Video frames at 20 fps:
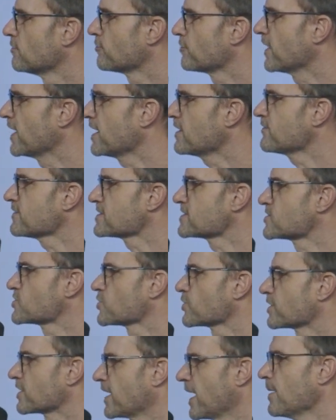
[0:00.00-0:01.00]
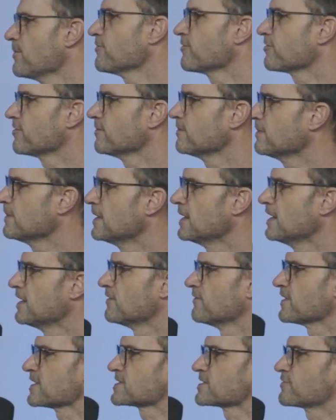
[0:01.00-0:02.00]
für etwas zu kämpfen,
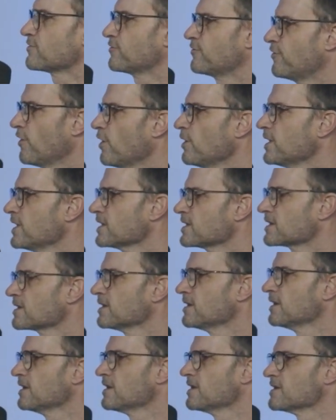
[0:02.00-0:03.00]
was völlig